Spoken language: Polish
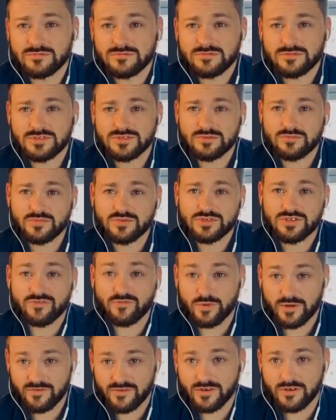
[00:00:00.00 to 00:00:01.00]
Znaczy można
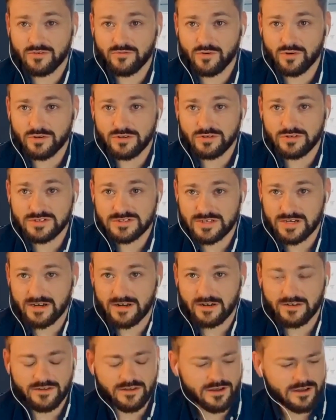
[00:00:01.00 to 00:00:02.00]
wbrew jego woli, to jest
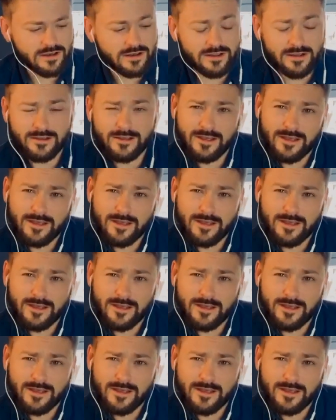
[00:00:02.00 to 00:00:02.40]
karalne, ale